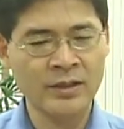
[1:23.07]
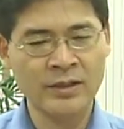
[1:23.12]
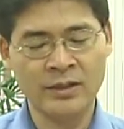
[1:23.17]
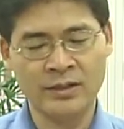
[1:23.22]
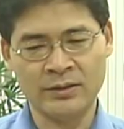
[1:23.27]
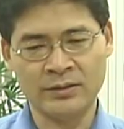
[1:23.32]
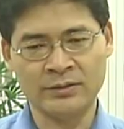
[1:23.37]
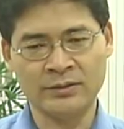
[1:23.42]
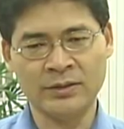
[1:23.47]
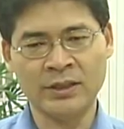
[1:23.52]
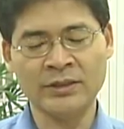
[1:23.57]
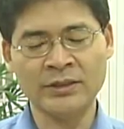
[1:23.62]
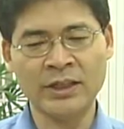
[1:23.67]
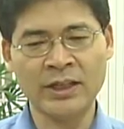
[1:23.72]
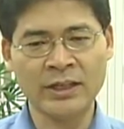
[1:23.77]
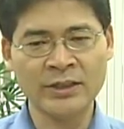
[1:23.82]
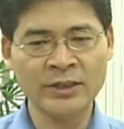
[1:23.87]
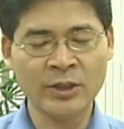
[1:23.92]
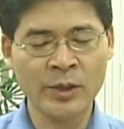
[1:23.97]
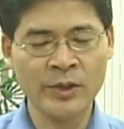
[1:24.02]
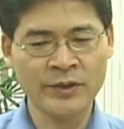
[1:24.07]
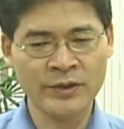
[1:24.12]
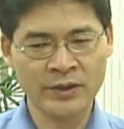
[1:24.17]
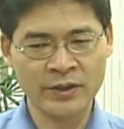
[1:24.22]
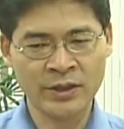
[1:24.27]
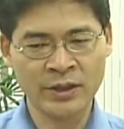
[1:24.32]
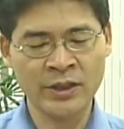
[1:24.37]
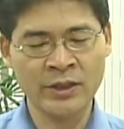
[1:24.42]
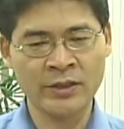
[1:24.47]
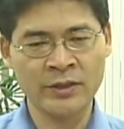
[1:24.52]
啊，那当然消费者
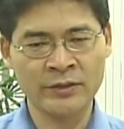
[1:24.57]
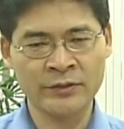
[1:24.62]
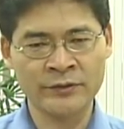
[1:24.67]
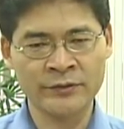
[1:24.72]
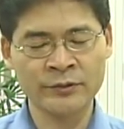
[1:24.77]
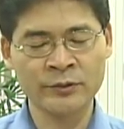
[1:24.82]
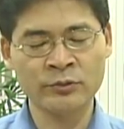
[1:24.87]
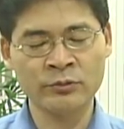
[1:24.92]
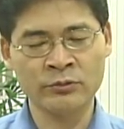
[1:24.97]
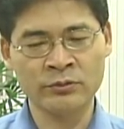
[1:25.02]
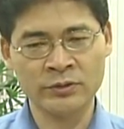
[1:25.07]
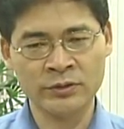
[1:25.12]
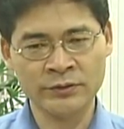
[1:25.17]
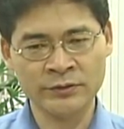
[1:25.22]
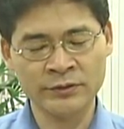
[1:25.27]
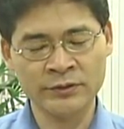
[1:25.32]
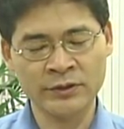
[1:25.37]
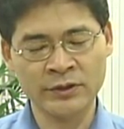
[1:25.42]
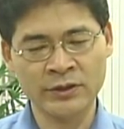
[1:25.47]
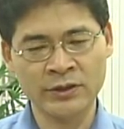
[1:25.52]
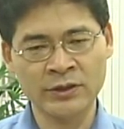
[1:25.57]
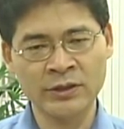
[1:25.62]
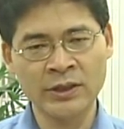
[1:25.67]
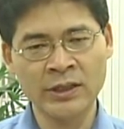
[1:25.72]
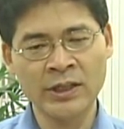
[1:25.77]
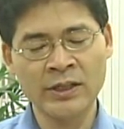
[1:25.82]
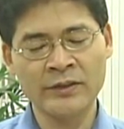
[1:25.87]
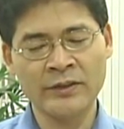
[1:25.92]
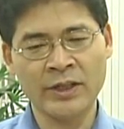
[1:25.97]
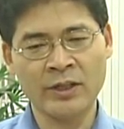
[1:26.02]
可以试图试着
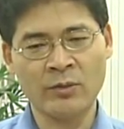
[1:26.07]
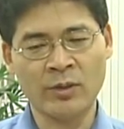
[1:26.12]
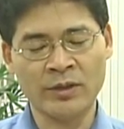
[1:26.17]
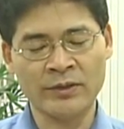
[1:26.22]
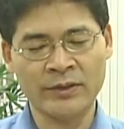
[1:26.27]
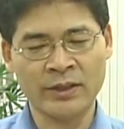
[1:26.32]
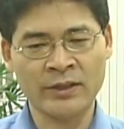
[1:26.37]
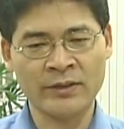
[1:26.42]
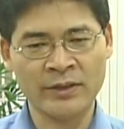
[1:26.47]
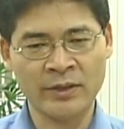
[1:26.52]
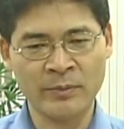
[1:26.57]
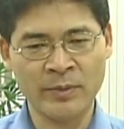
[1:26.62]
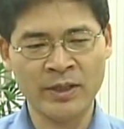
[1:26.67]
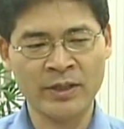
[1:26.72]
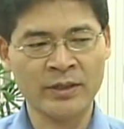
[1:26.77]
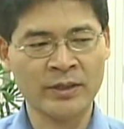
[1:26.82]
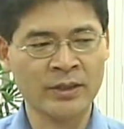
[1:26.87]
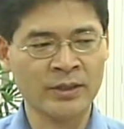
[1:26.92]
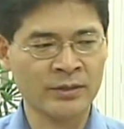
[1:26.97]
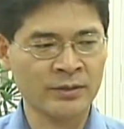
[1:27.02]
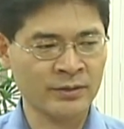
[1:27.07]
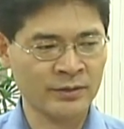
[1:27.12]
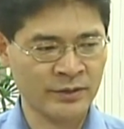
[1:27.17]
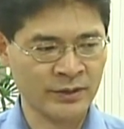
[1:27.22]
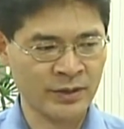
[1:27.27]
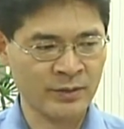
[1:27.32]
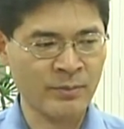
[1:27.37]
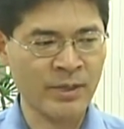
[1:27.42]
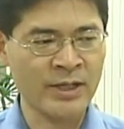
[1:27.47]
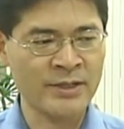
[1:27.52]
在网站上面跟这
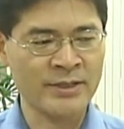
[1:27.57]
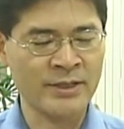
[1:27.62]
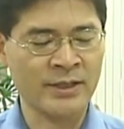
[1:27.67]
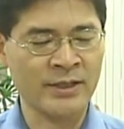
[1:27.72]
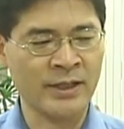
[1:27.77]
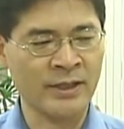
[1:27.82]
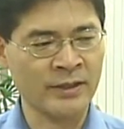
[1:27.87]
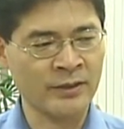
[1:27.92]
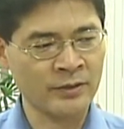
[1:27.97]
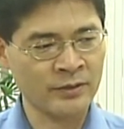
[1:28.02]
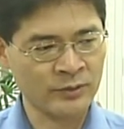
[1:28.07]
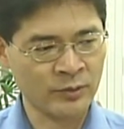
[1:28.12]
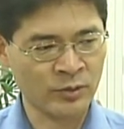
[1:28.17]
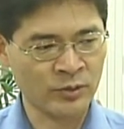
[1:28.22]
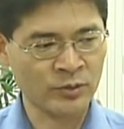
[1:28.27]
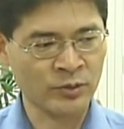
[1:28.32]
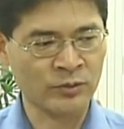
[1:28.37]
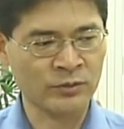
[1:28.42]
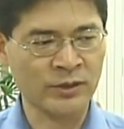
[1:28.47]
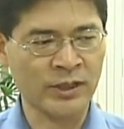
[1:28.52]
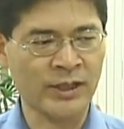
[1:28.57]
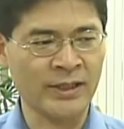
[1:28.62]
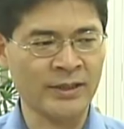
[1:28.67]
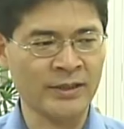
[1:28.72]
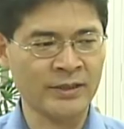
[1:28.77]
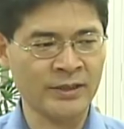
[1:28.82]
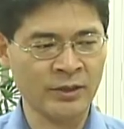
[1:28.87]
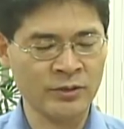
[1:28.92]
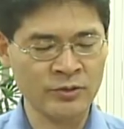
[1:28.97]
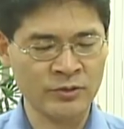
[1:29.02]
个卖家来沟通，来
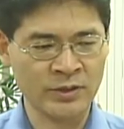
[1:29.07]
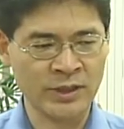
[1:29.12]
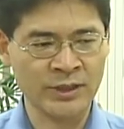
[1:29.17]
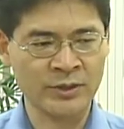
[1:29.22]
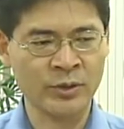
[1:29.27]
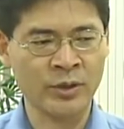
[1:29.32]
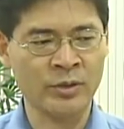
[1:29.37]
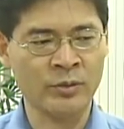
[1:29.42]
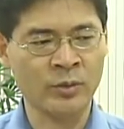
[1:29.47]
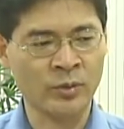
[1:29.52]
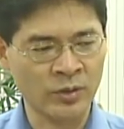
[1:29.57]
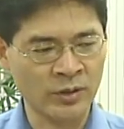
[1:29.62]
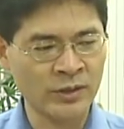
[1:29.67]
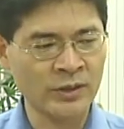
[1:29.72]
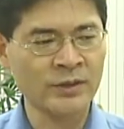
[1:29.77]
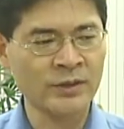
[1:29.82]
要求他退货。